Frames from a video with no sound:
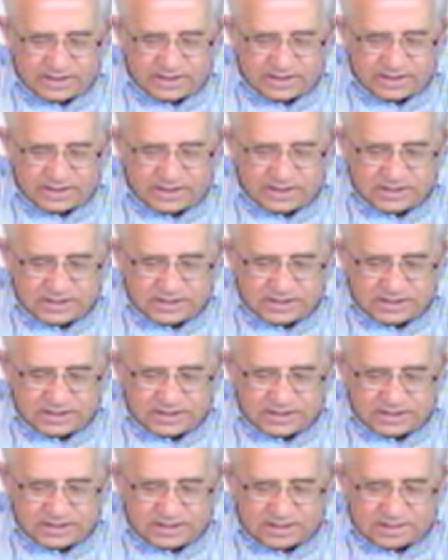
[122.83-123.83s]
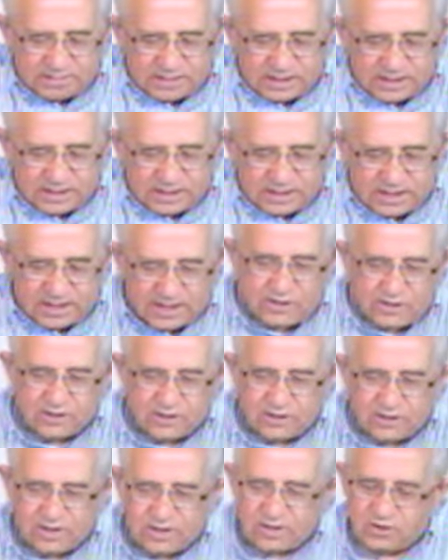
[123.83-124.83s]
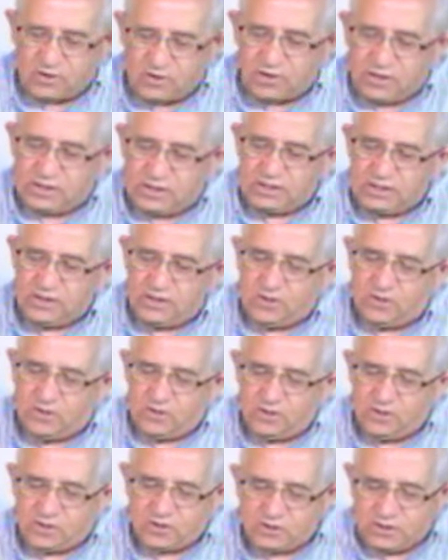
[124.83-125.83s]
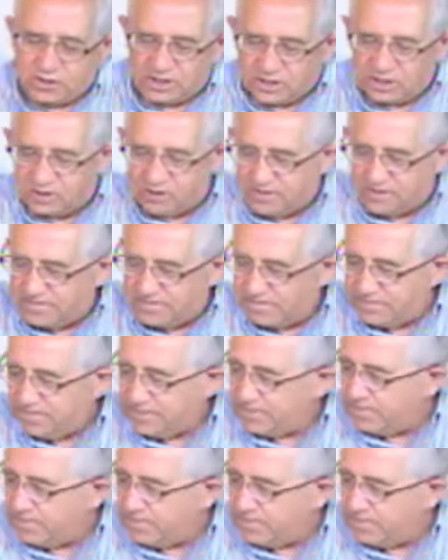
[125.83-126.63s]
decidir si quiere ser mexicano, indonesio o chino.